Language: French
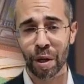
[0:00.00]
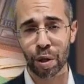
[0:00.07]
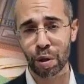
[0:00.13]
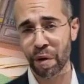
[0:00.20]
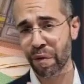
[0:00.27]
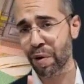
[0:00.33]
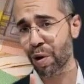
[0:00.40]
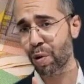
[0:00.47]

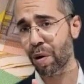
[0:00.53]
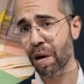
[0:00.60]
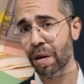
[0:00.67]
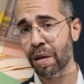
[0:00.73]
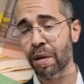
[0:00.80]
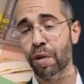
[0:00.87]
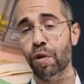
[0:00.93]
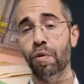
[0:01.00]
Sauf que
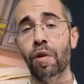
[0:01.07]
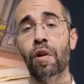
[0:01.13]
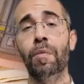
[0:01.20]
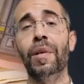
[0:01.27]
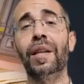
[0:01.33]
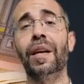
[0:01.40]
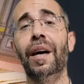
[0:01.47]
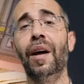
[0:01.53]
quoi Tu dois lui
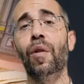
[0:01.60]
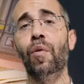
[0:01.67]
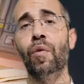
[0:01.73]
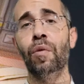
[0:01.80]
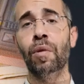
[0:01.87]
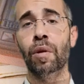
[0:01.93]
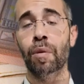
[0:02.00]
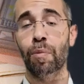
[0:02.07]
mettre un
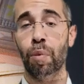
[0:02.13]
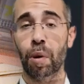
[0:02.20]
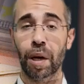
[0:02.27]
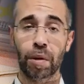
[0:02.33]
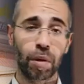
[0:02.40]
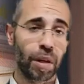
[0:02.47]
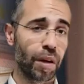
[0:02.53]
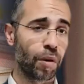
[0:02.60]
nom pour qu'elle
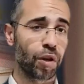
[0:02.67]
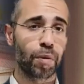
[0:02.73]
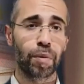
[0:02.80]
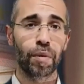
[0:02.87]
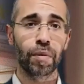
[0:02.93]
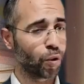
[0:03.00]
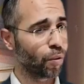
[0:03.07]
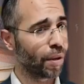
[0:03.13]
te dérange
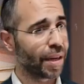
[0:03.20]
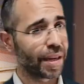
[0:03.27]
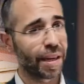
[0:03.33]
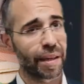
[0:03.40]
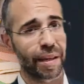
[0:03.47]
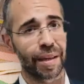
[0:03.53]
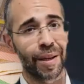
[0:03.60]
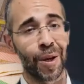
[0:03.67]
plus. Tu dois la
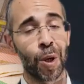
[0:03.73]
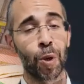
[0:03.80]
cadrer.